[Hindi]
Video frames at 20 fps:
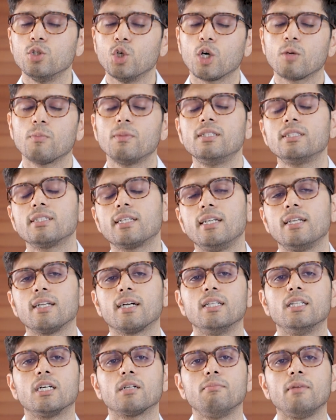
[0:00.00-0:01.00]
नॉर्मल स्किन
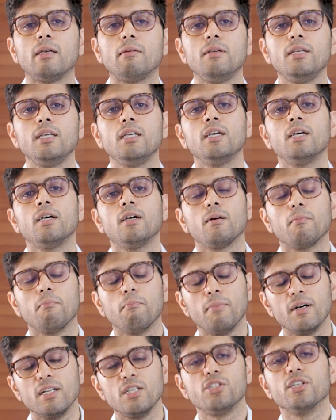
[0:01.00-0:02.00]
कलर में भी
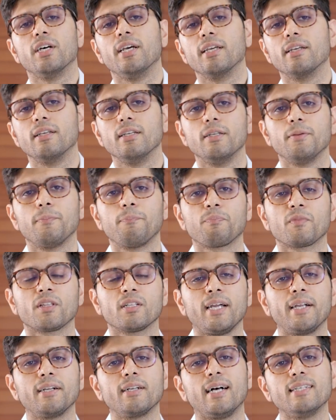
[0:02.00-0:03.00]
बन जाएगी
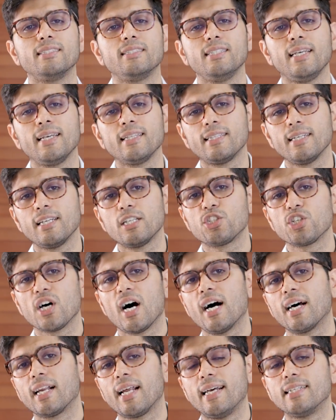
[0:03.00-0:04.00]
राइट गाइज ये थे
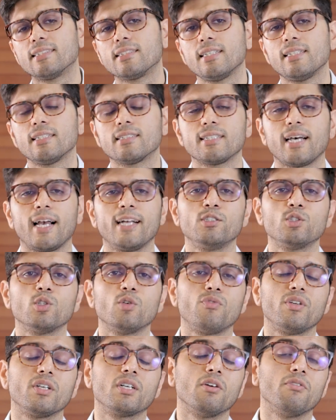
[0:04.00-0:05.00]
चार ऐसे साइंस
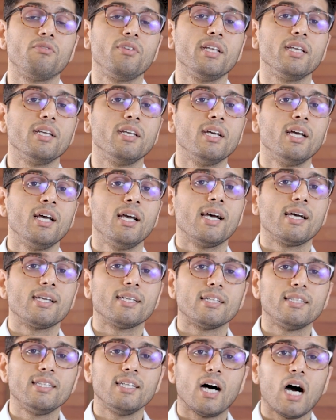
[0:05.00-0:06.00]
ऑफ रिकवरी
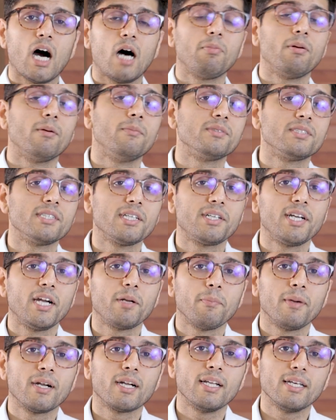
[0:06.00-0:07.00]
यदि आप हमसे
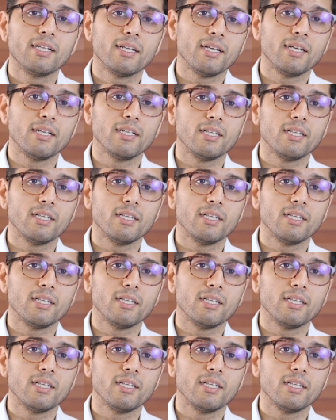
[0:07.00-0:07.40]
ट्रीटमेंट ले रहे